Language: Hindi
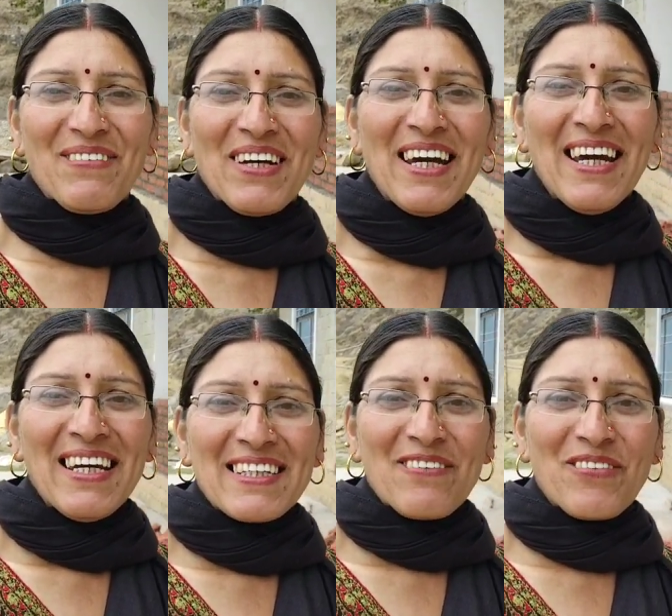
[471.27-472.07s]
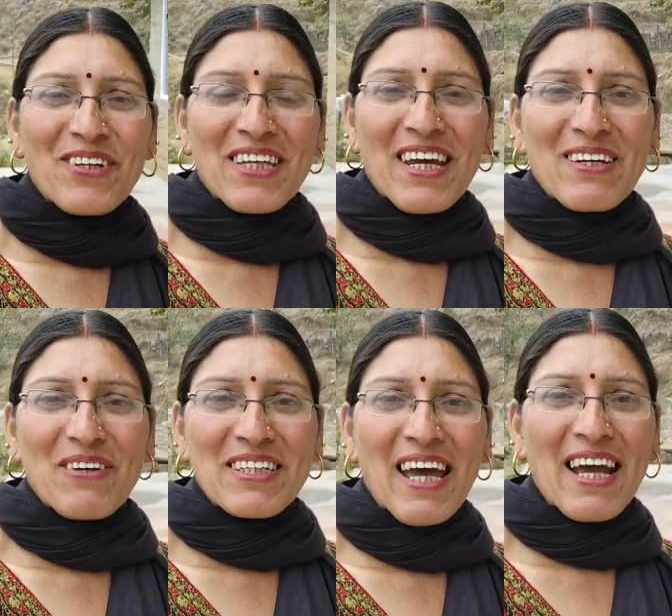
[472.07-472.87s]
अभी जब पूरी तरह से
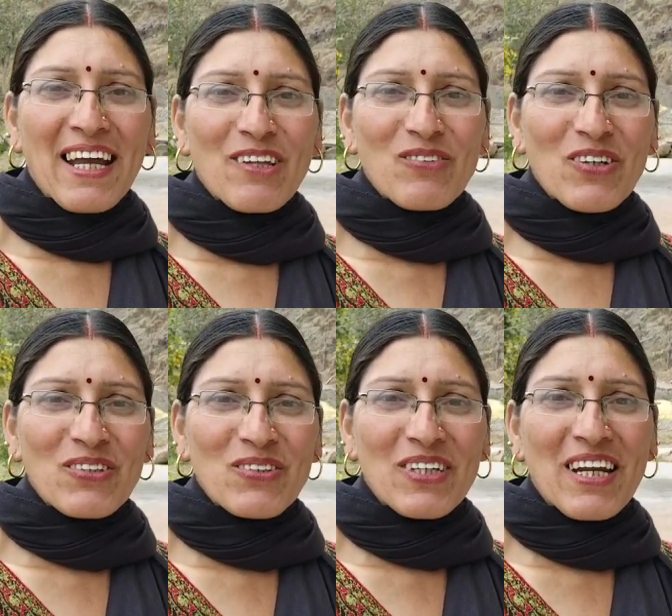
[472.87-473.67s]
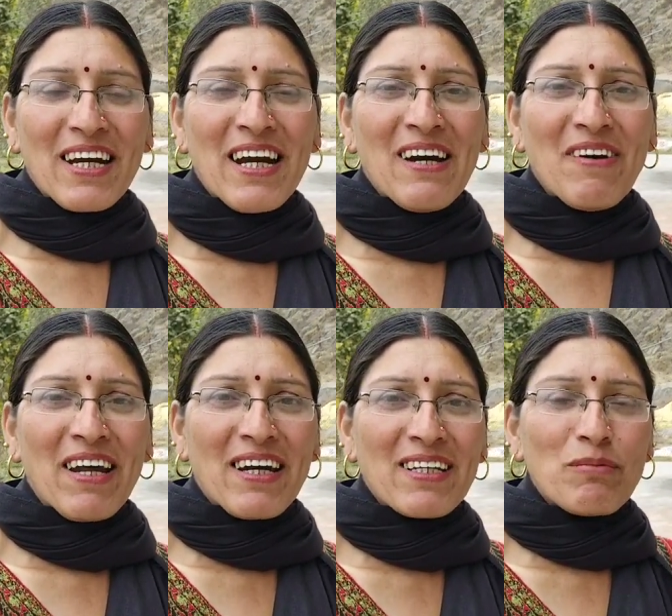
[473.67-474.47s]
बन जाएगा ना तो बहुत ही सुंदर लगेगा
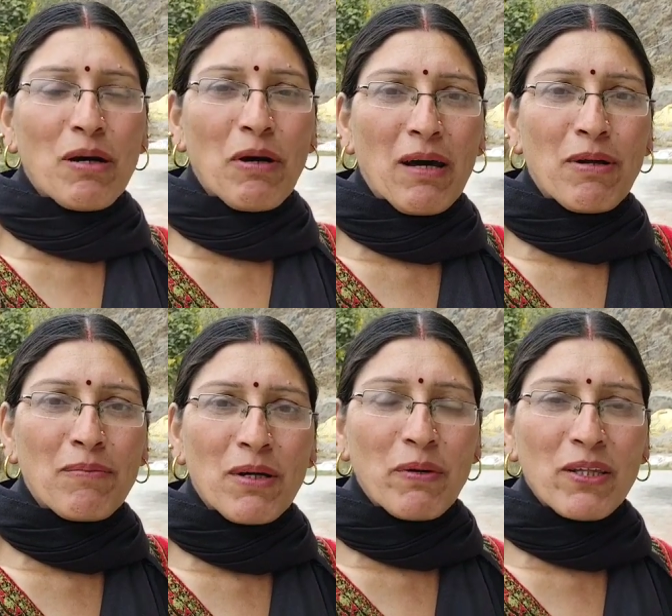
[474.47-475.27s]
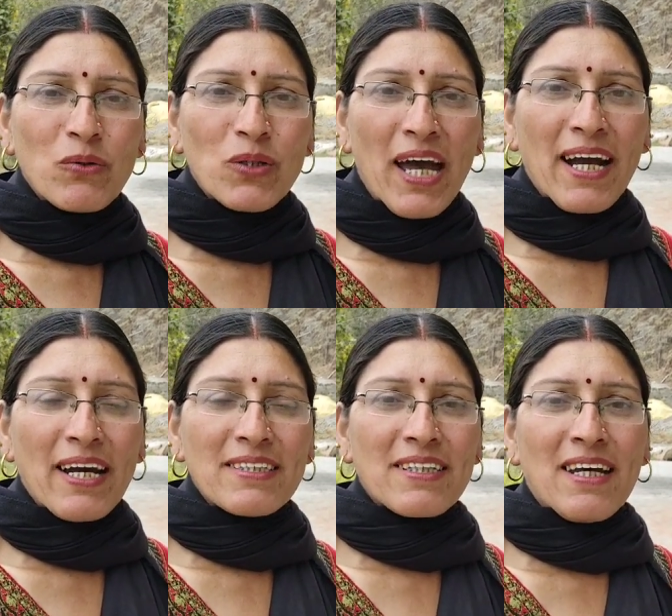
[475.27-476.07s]
हमारा घर जब हमारा बरामदा बंद हो जाएगा
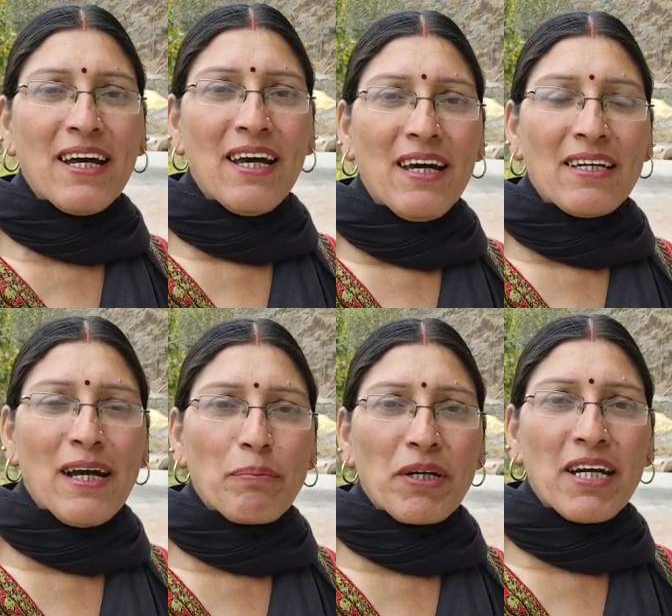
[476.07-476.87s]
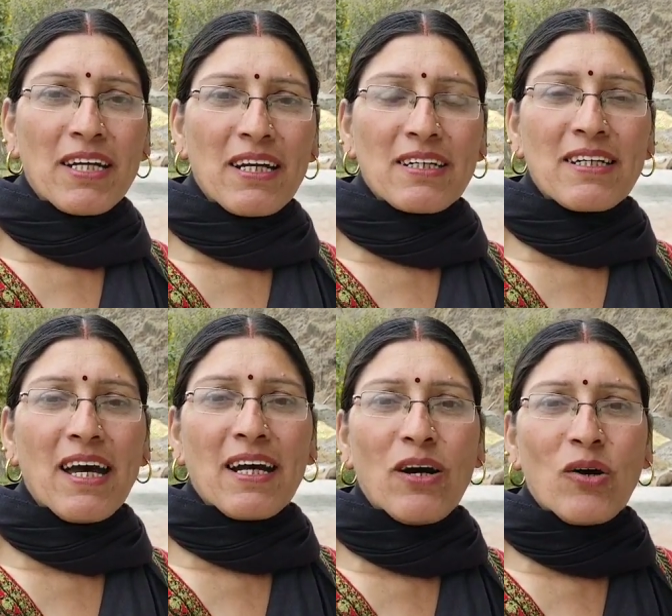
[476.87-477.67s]
अच्छे से ना यहाँ पे गेट लग
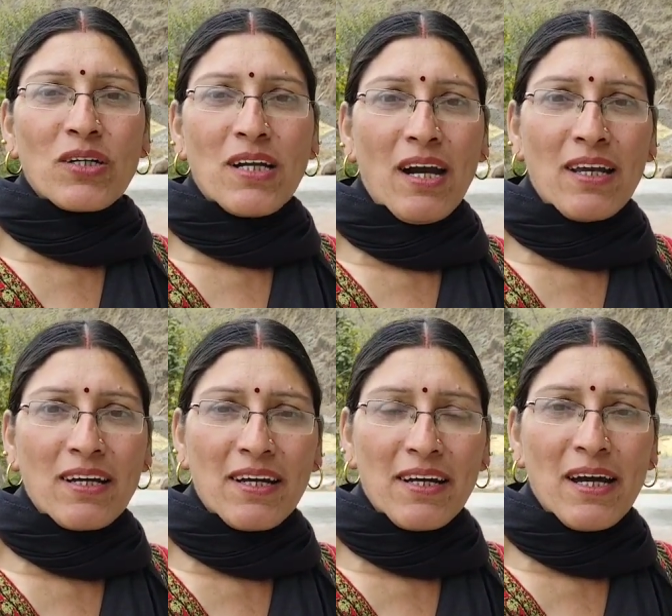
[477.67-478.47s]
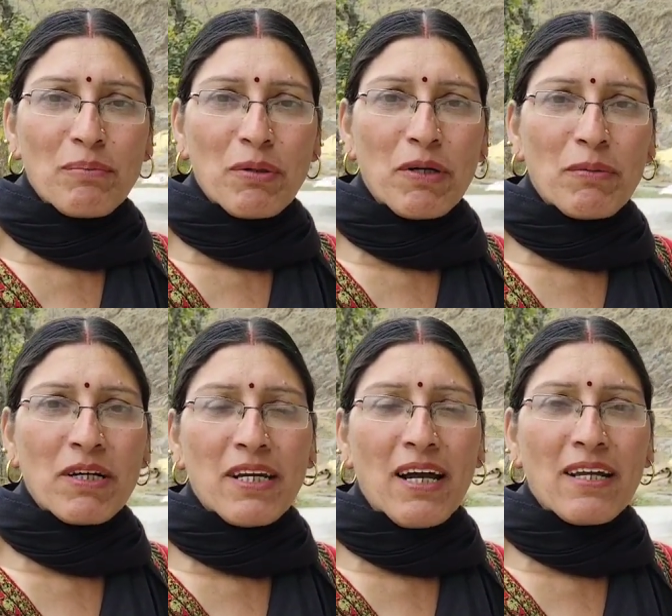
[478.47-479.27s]
जाएगा और जाले लगेंगे यहाँ पे बड़े
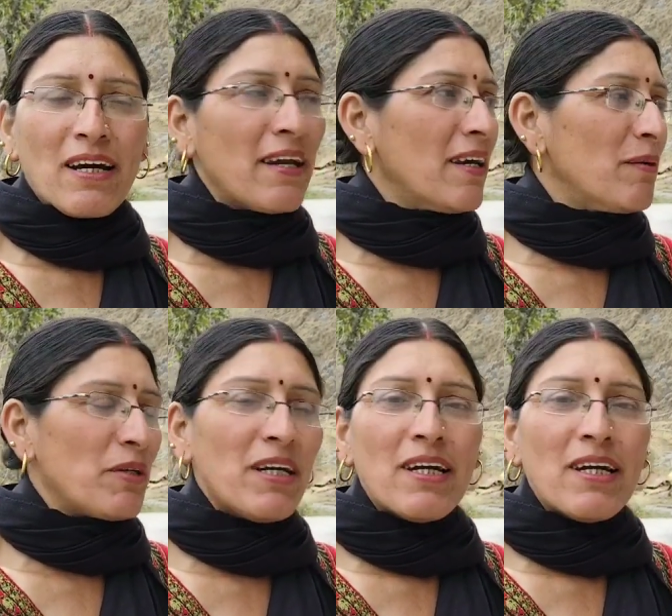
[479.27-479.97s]
बड़े जाले लगाने हैं हमने